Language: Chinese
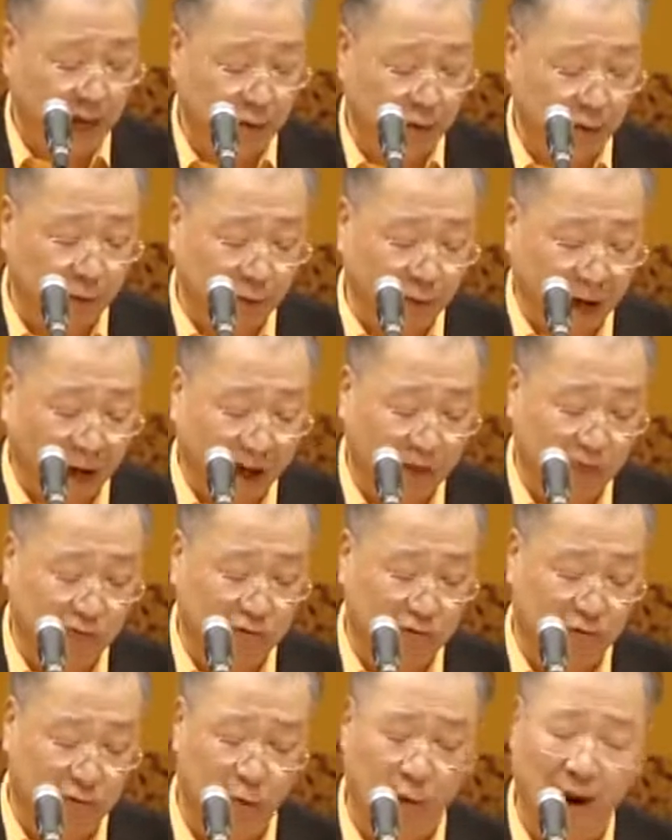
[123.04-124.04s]
与白
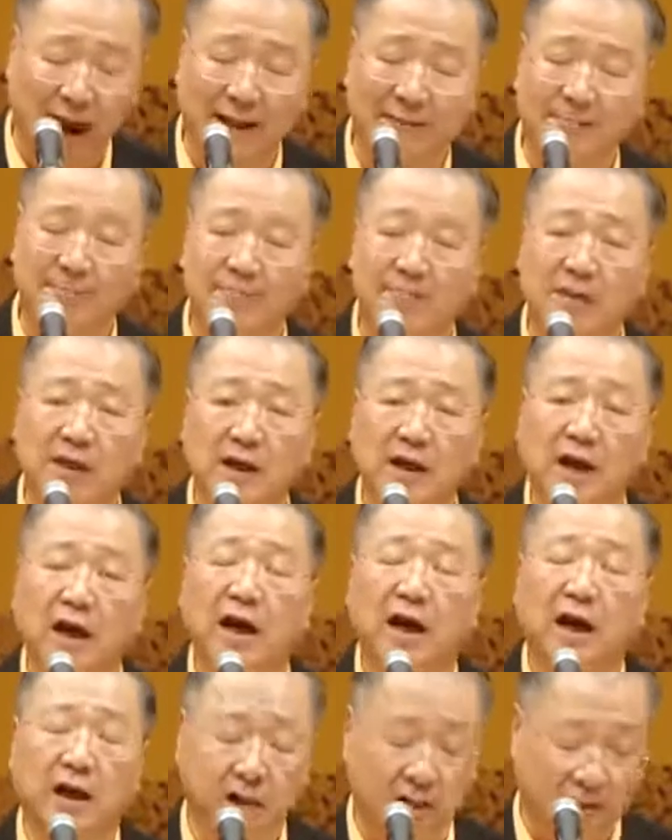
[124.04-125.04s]
骨观
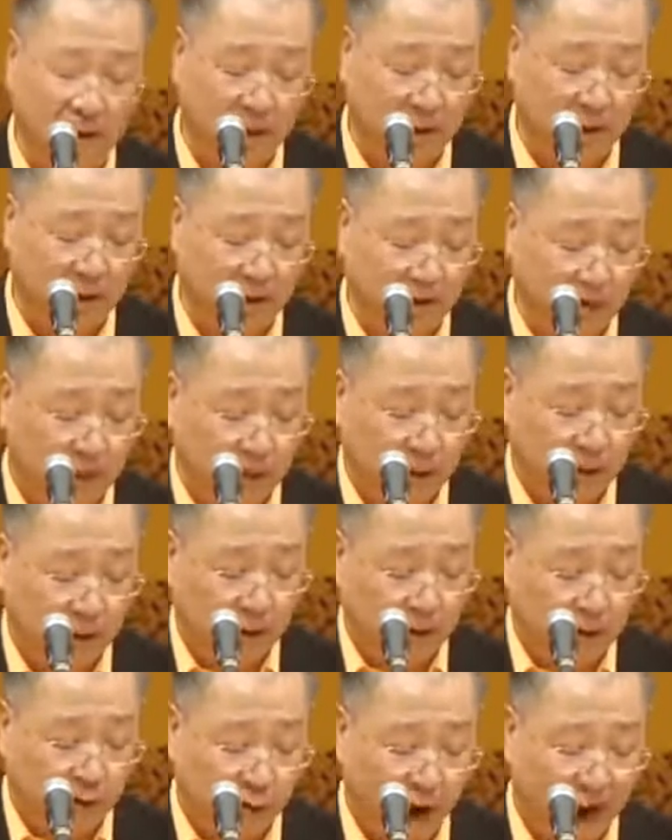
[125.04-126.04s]
和
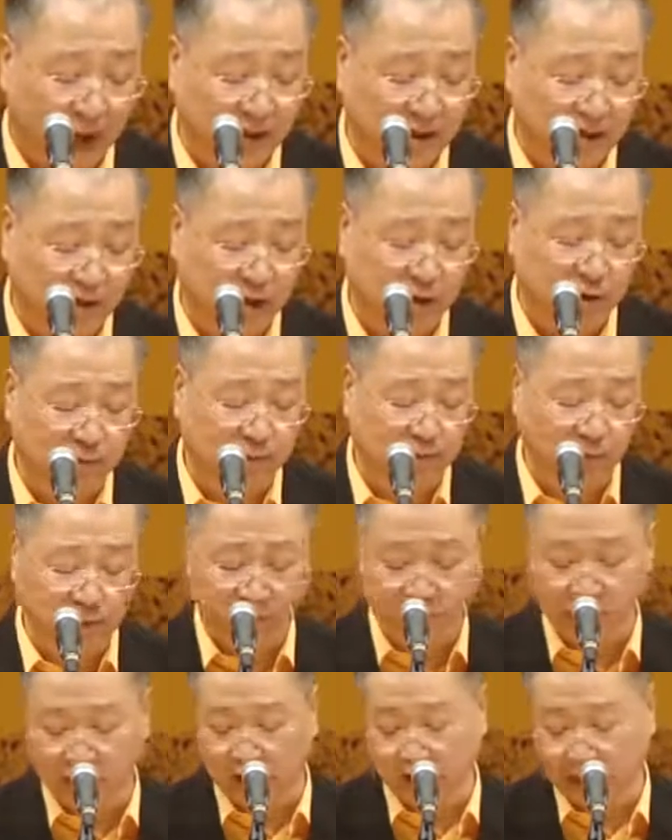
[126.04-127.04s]
原始佛
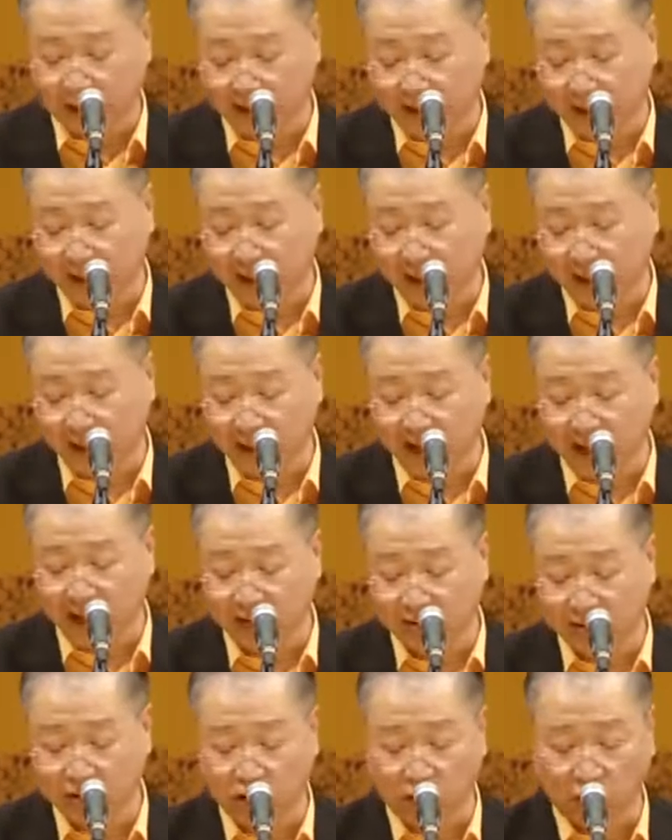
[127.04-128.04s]
教的
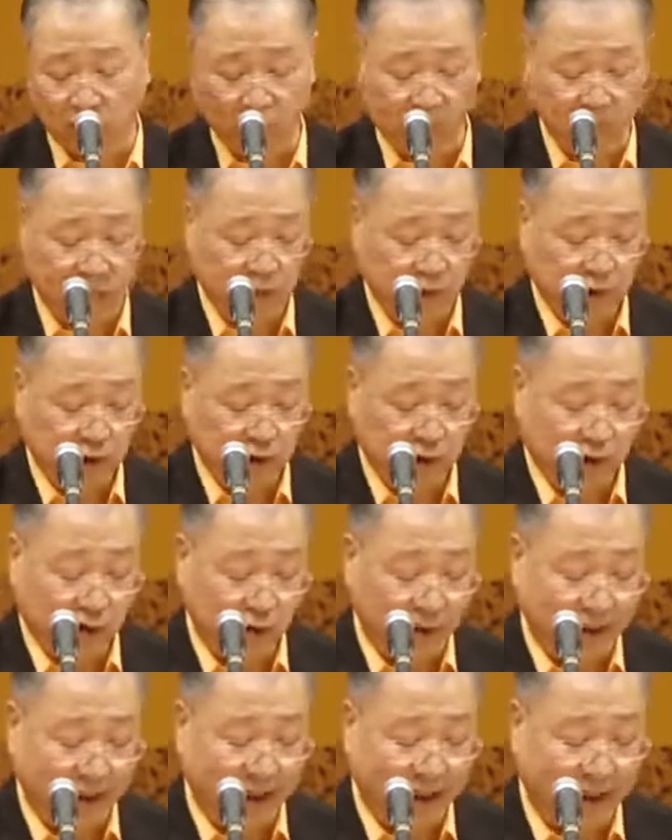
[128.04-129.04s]
两种
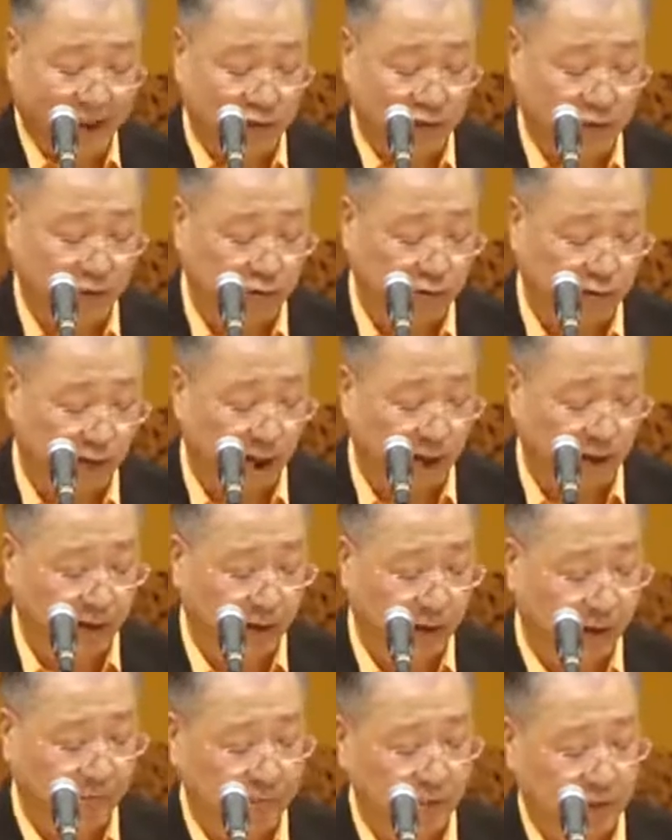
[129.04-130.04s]
最主要
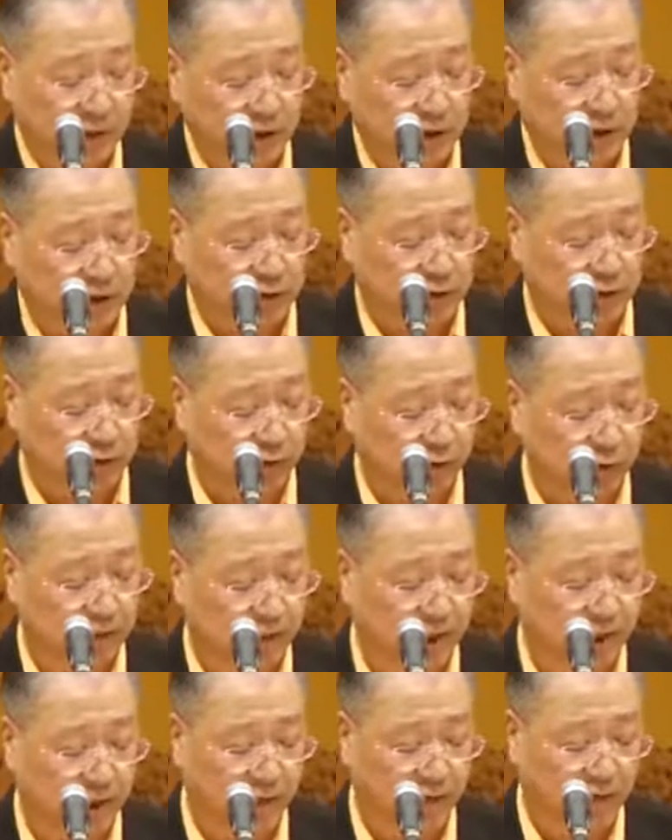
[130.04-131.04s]
的修
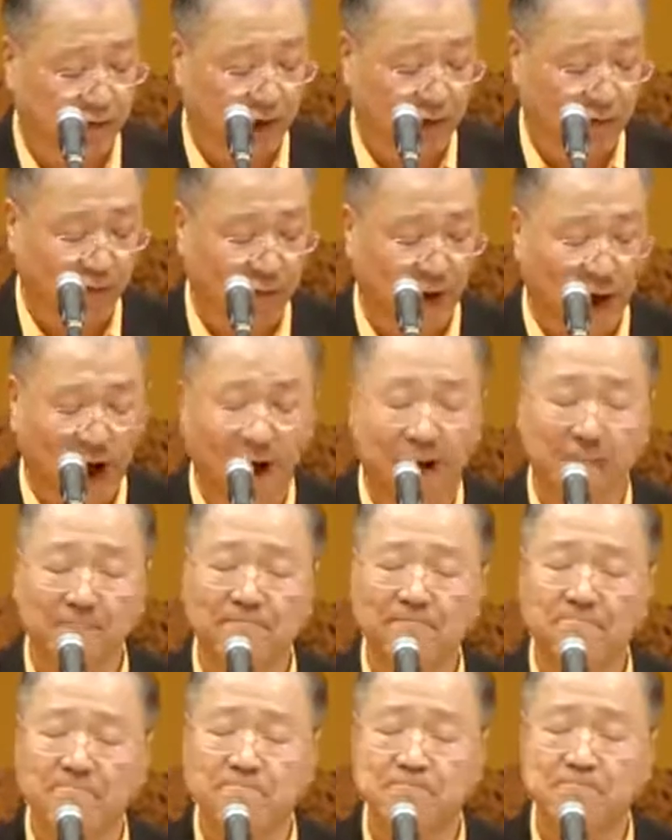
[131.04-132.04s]
行方法，
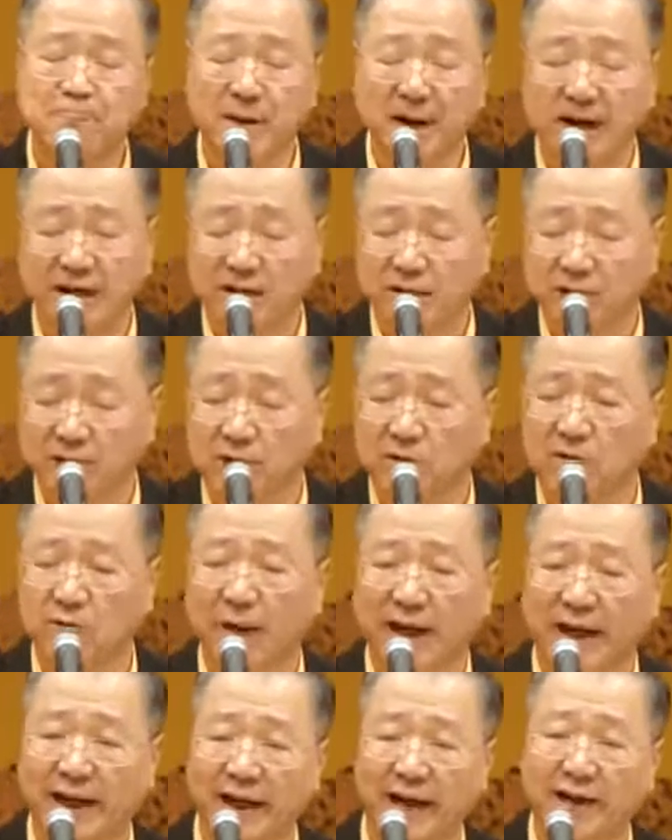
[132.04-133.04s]
被称
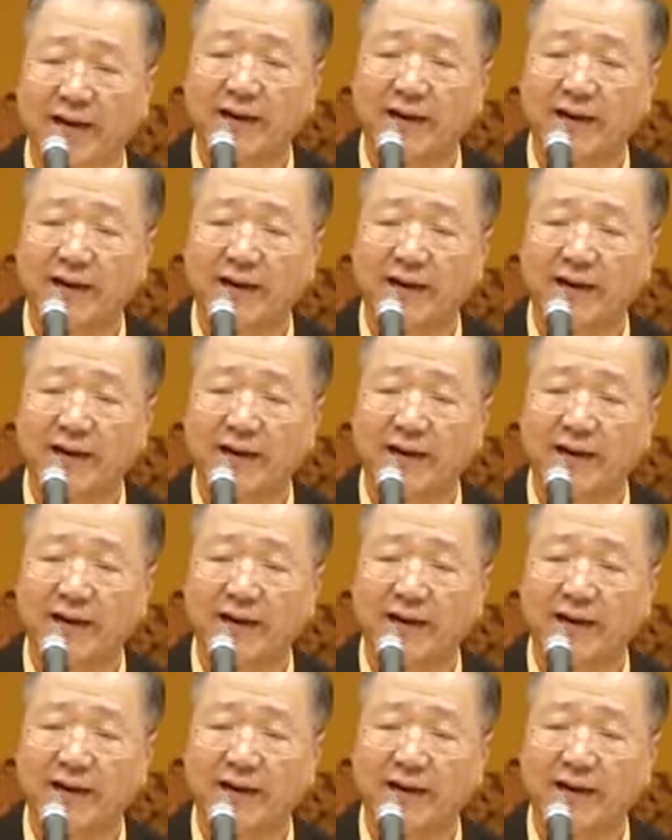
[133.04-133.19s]
为